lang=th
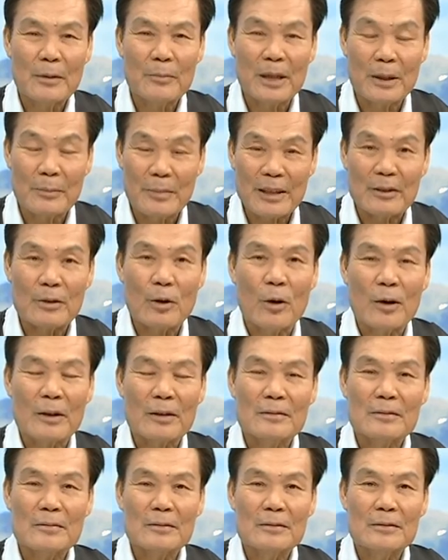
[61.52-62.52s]
งอำเภอแม่สอด
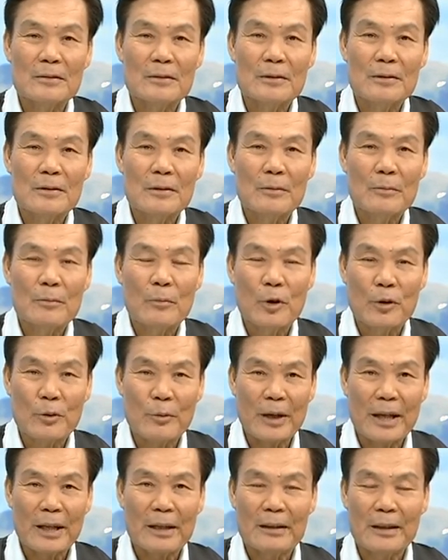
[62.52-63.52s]
บ
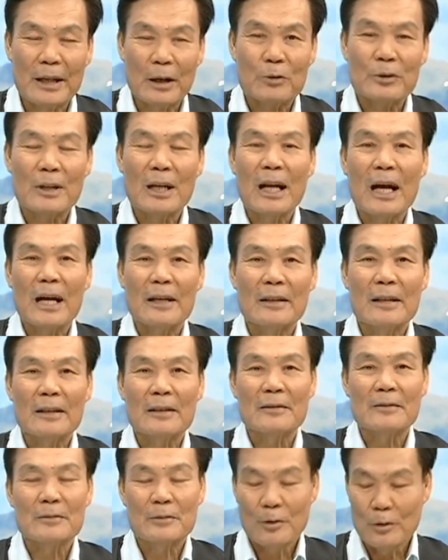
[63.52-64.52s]
ริเวณแถวตลาด
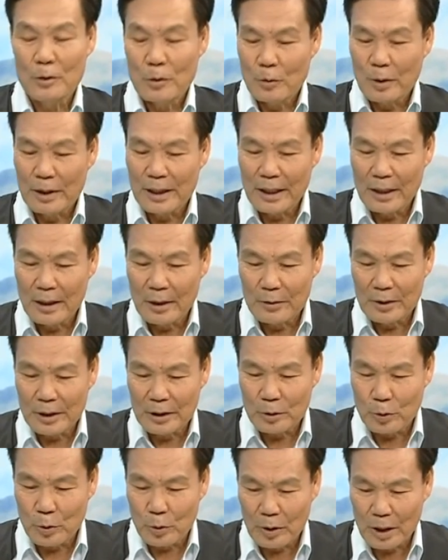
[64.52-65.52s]
นั้น วันนี้เรา
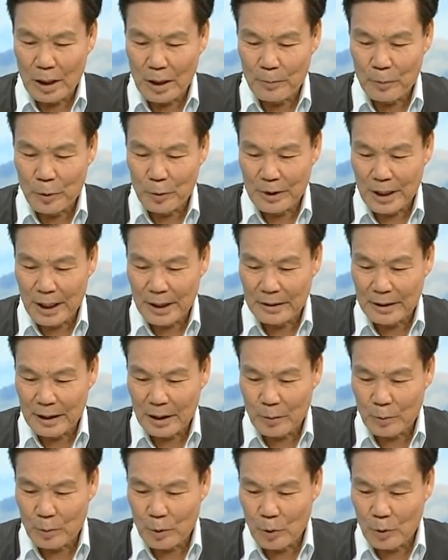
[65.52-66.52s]
ยังอยู่กับผู้ใหญ่
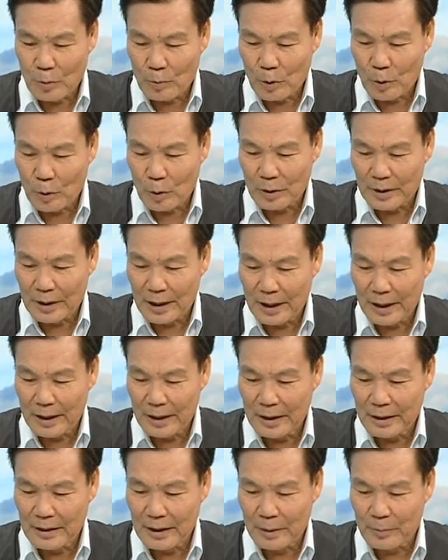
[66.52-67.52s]
จักรพงศ์มงคลคี
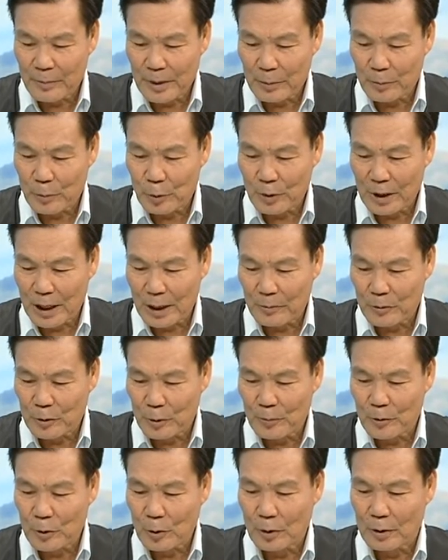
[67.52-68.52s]
รี ท่านเป็นผู้
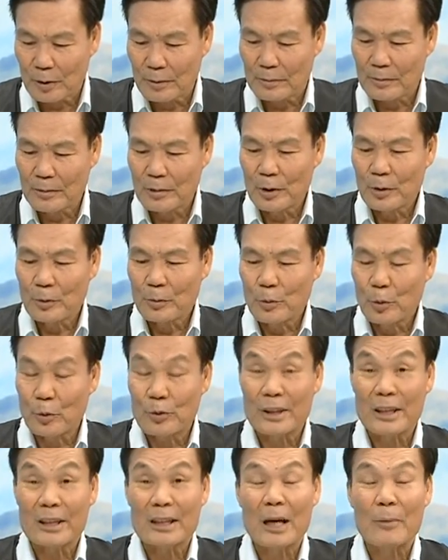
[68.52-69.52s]
นำชุมชน
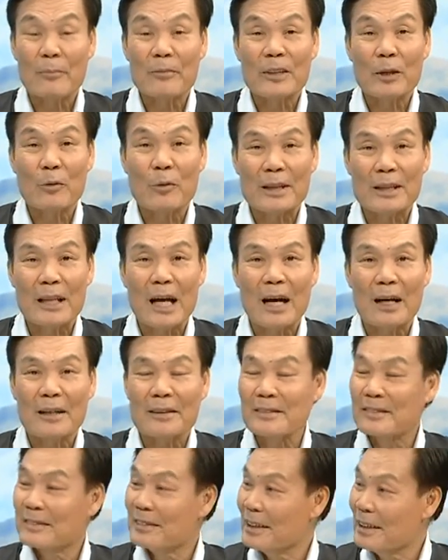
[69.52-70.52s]
มูเซอร์ดำจังหวัดตาก
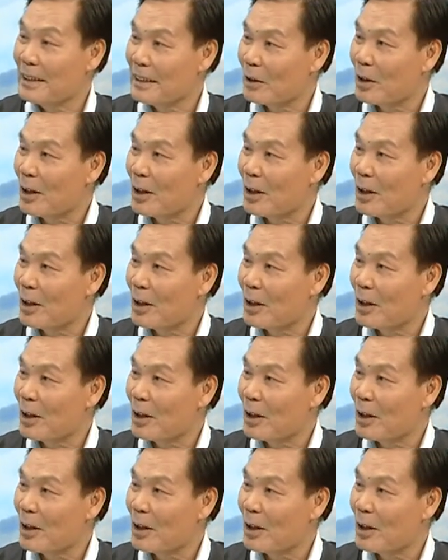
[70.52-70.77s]
ยิน